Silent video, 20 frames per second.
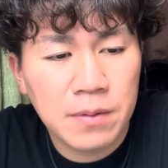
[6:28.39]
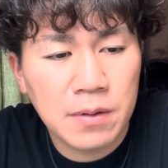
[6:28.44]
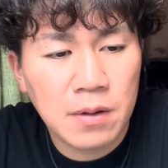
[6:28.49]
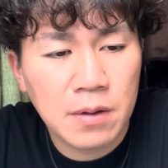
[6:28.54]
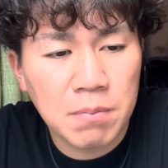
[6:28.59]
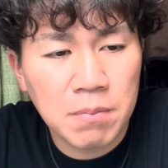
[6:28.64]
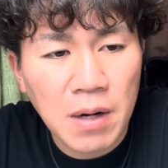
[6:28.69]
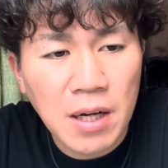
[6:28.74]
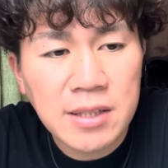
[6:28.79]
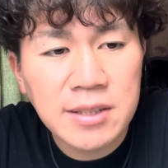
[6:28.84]

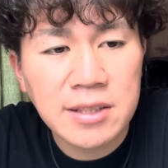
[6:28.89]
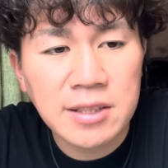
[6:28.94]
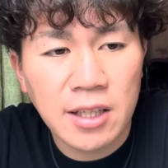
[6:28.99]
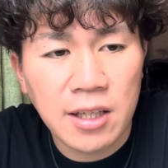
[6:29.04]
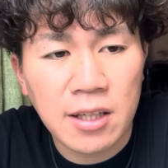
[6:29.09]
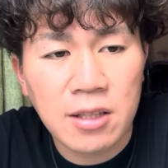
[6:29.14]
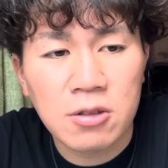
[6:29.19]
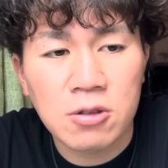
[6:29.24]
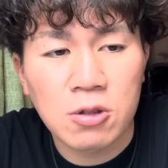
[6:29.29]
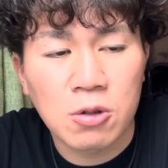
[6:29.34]
マジで
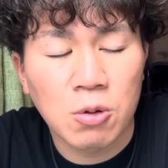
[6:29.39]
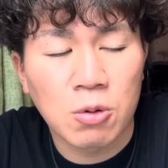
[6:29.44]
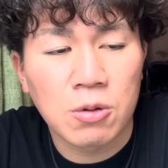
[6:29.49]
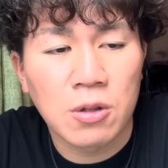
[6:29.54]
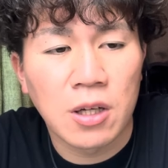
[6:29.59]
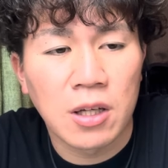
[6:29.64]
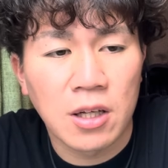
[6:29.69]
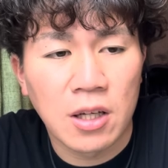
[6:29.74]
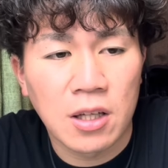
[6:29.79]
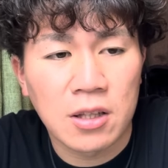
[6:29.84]
えぐいこと
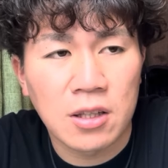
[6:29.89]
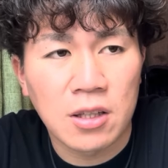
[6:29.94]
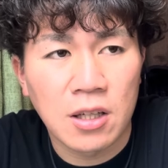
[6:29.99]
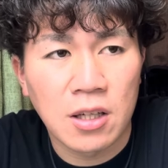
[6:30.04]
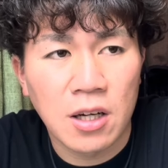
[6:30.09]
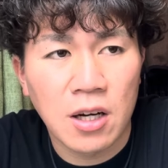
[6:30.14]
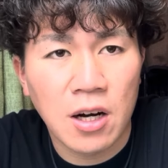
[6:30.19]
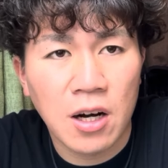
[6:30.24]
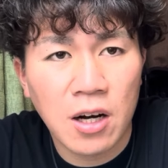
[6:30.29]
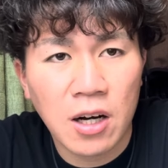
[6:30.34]
やなって
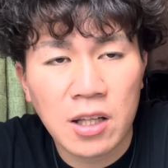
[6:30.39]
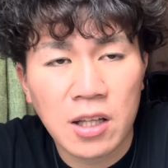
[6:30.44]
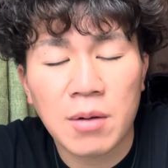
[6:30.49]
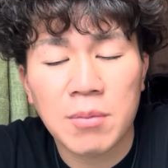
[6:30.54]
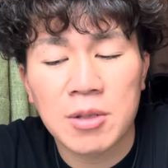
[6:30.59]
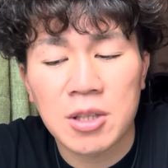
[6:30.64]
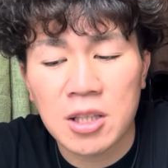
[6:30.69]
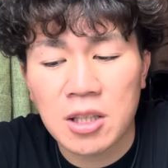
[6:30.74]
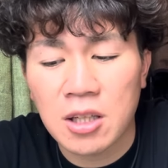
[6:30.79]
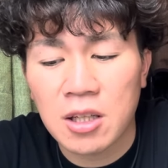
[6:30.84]
ね、改
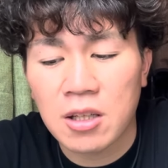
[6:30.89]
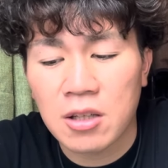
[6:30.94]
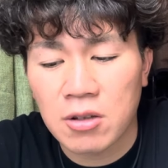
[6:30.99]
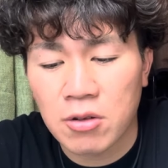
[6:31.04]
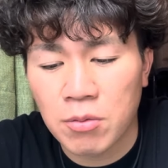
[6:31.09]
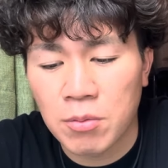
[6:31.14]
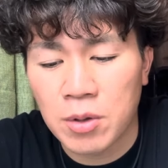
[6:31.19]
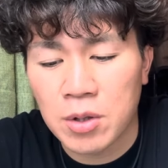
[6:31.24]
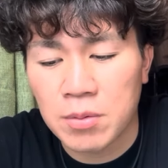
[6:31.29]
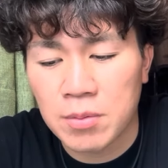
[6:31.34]
めてね、
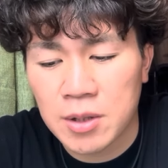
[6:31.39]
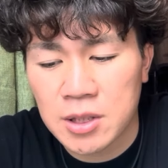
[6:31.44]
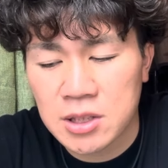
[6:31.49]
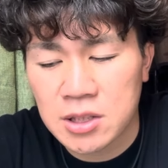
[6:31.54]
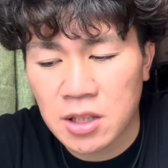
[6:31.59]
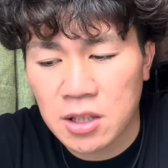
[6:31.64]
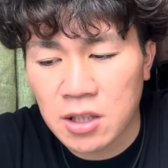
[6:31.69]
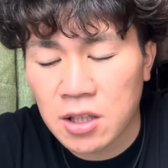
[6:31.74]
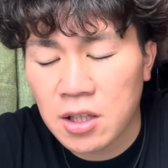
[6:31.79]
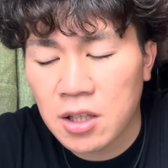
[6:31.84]
思いまし
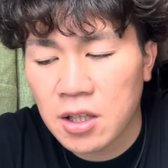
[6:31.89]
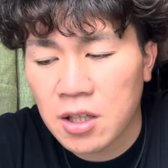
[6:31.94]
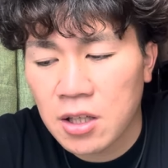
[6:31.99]
たね。